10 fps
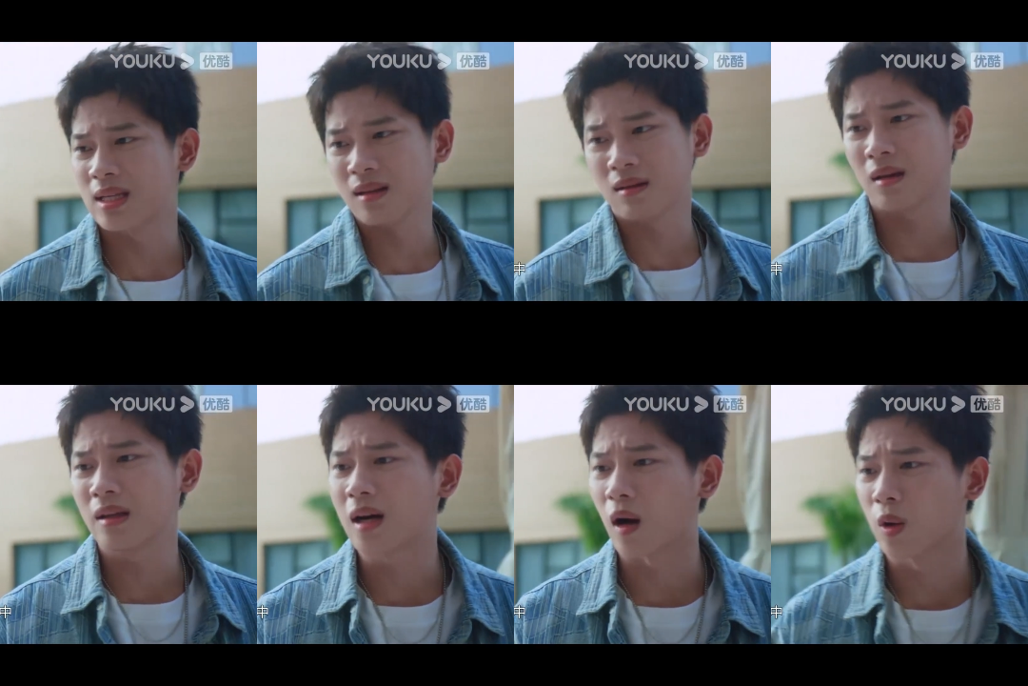习，
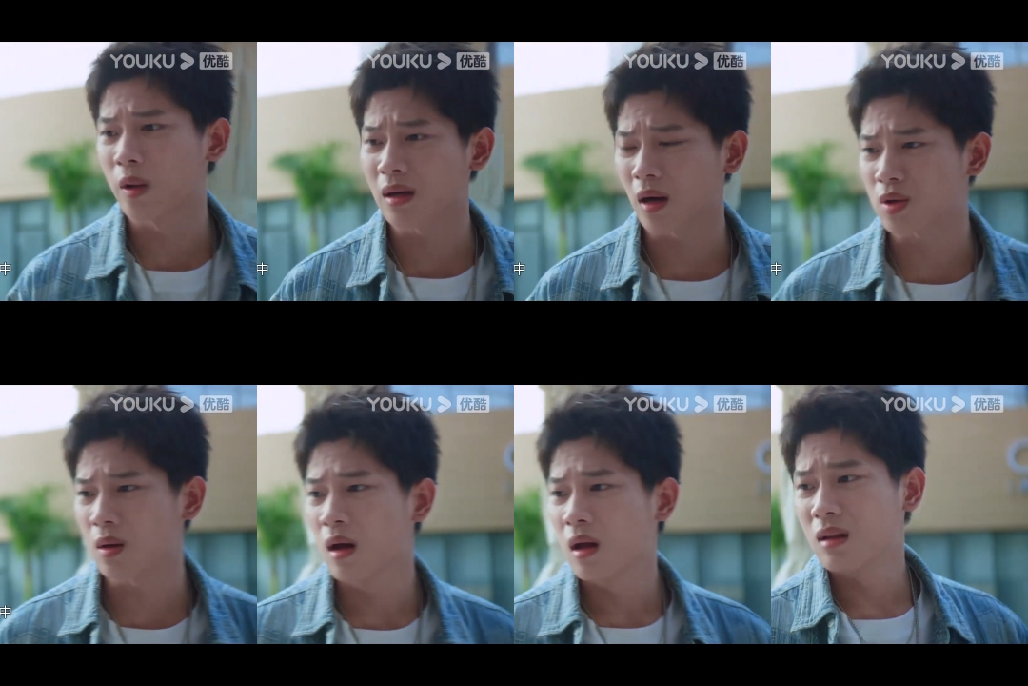跟你考同一个高
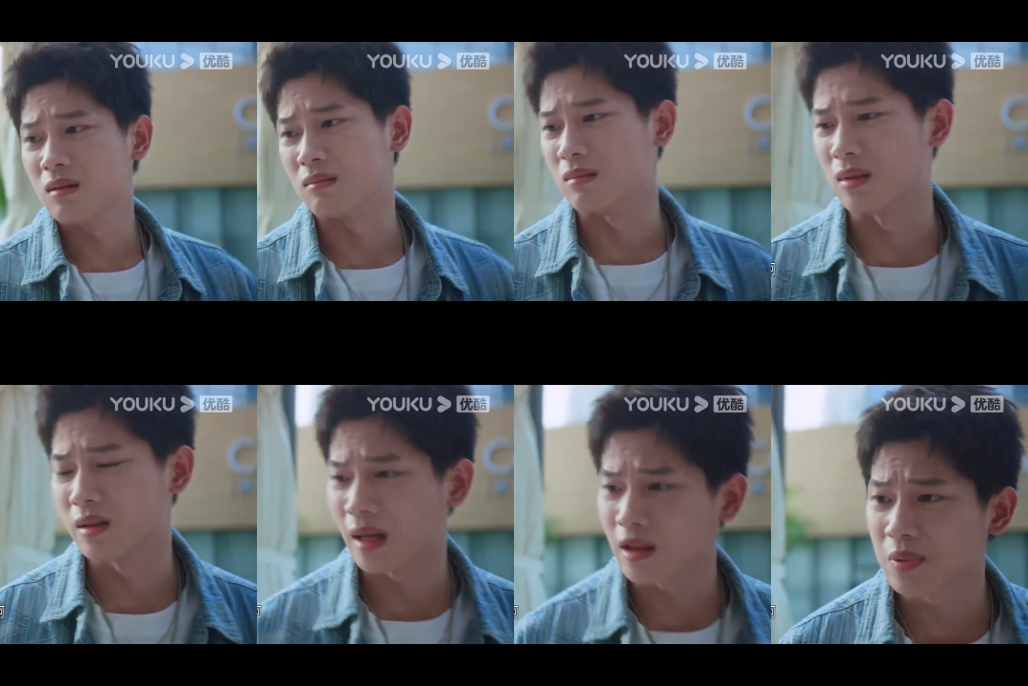中，
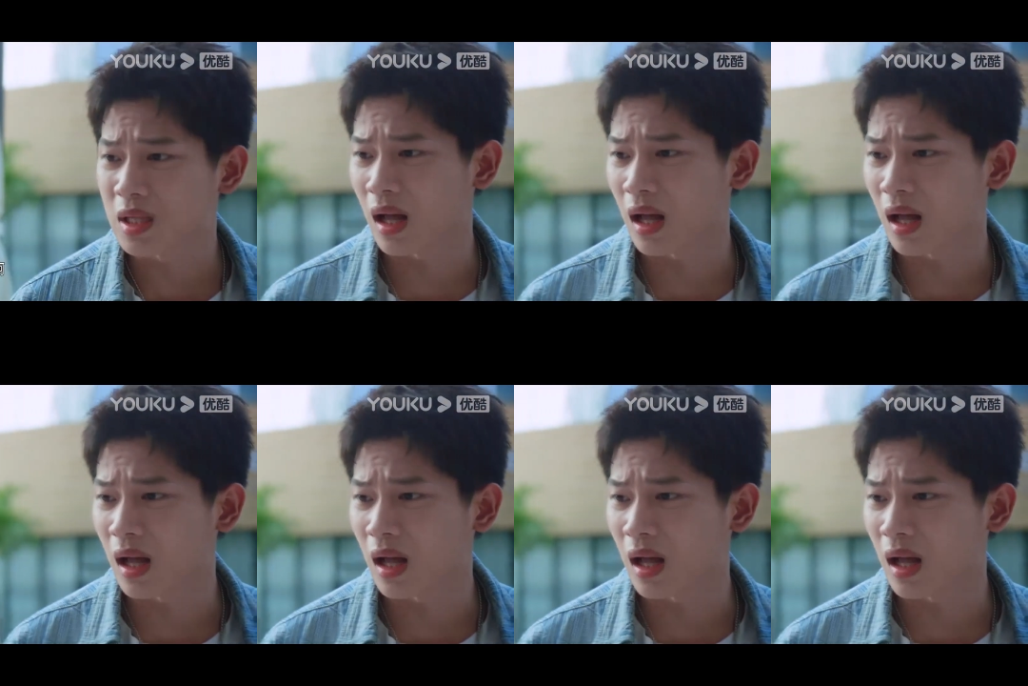你难道不知